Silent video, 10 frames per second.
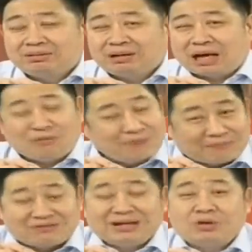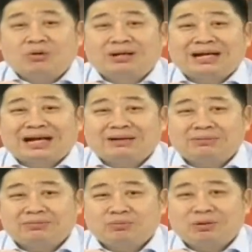เอาแบบฟันธงเลยนะ
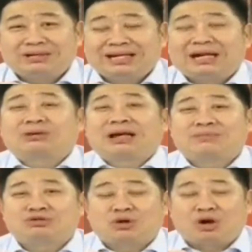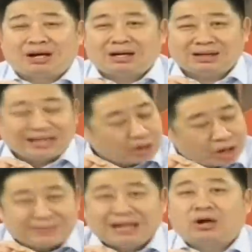พวกที่เขาทำส่งออกเลย์อ
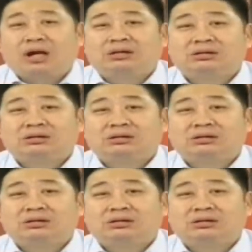อฟแน่นอน